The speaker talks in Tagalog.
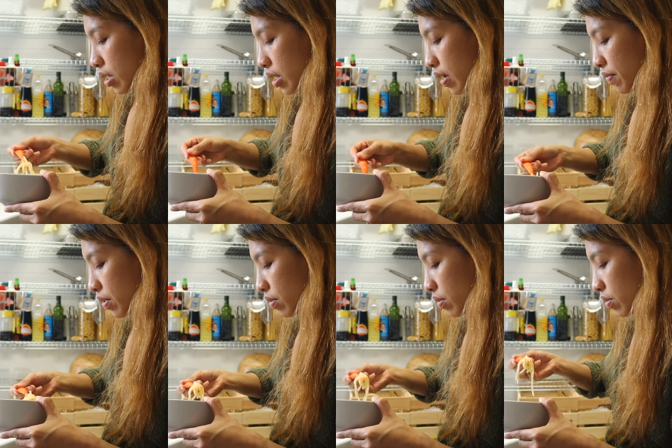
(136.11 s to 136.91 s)
Love
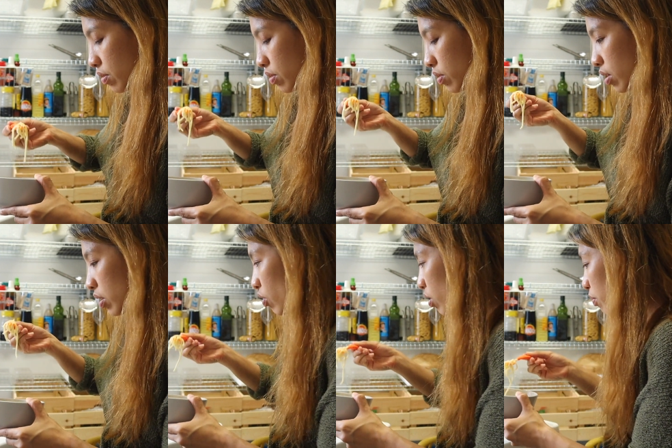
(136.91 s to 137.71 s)
you.
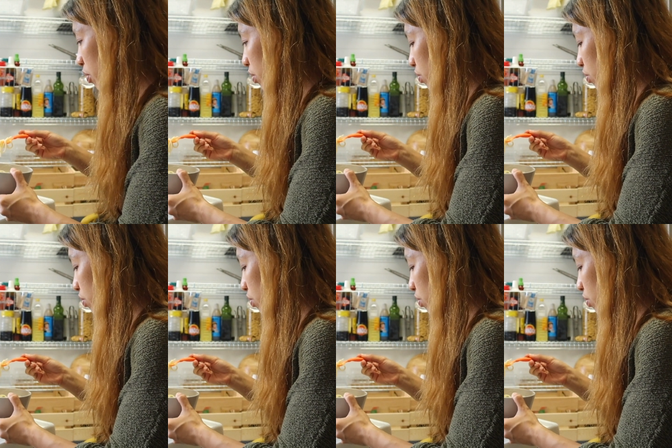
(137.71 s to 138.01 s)
Hindi ko alam kung